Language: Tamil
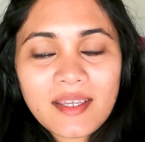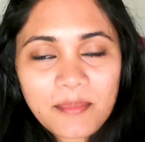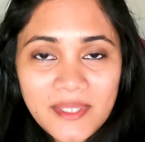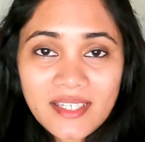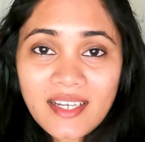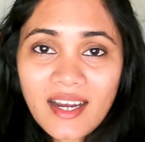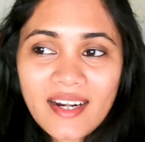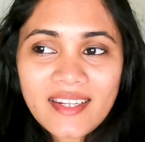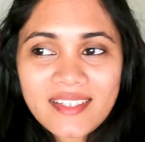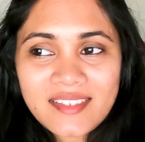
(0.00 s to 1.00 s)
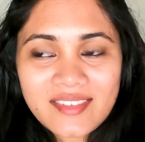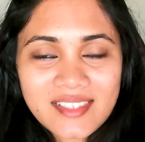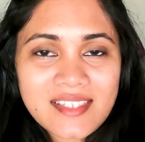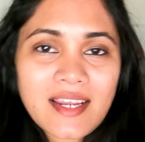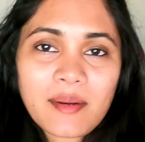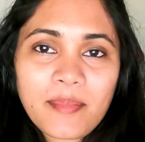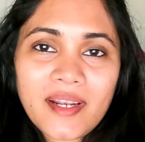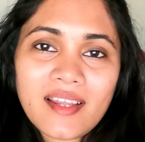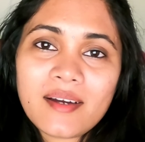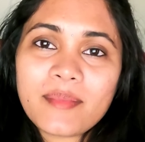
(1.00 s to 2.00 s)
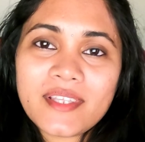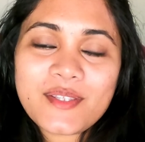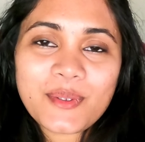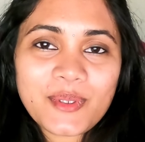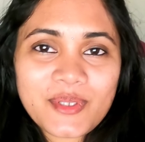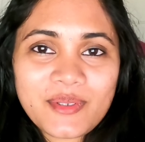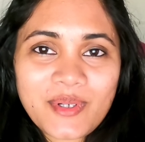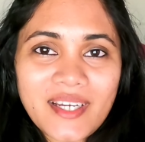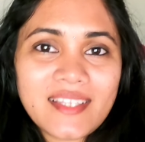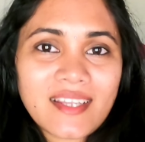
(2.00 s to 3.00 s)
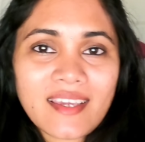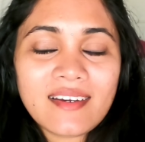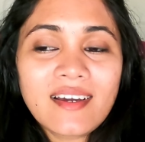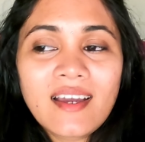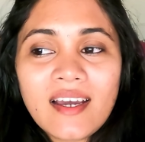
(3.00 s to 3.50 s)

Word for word: இப்போ தான் கார்டனிங் வந்து ஸ்டார்ட் பண்ணலாம் அப்படின்னு சொல்லிட்டு உட்காந்துருக்கேன்